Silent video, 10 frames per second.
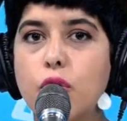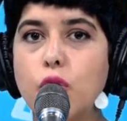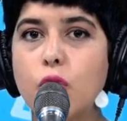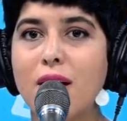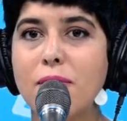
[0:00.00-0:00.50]

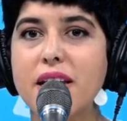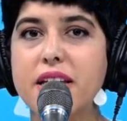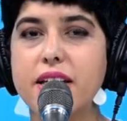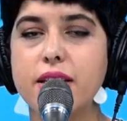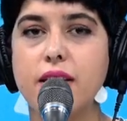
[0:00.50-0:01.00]
نكونوا
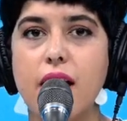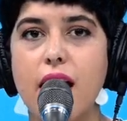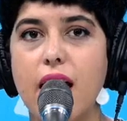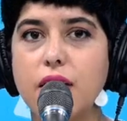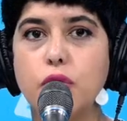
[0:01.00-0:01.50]
عمليين
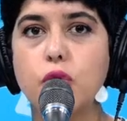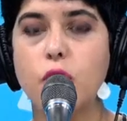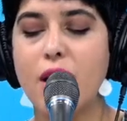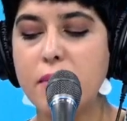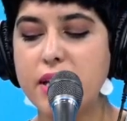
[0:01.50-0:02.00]
خلينا نكونوا
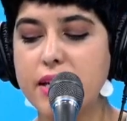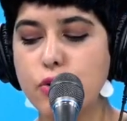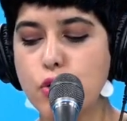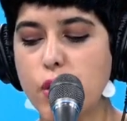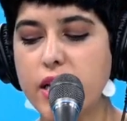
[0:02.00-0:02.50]
عمليين
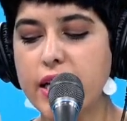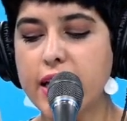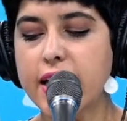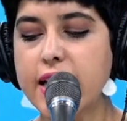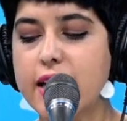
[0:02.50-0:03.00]
وسؤالي
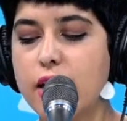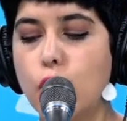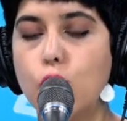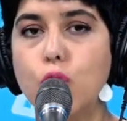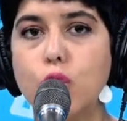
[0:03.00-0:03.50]
الاخراني
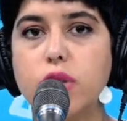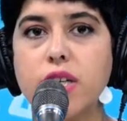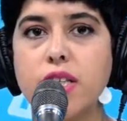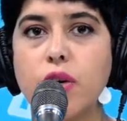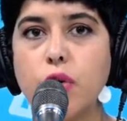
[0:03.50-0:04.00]
حلول
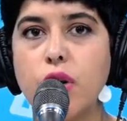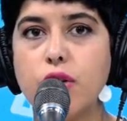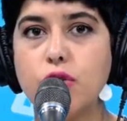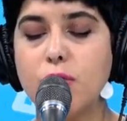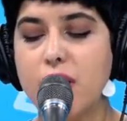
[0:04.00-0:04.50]
تقترحوها
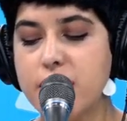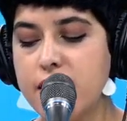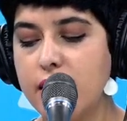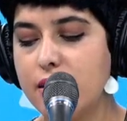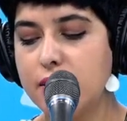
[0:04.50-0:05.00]
انتم
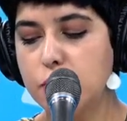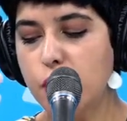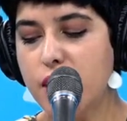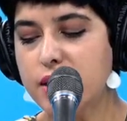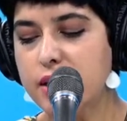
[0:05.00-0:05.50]
تساعد
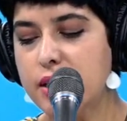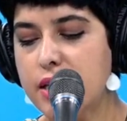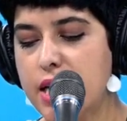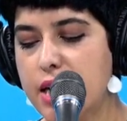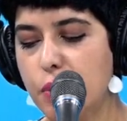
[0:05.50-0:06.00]
المواطن
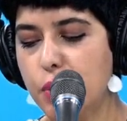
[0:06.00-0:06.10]
آه،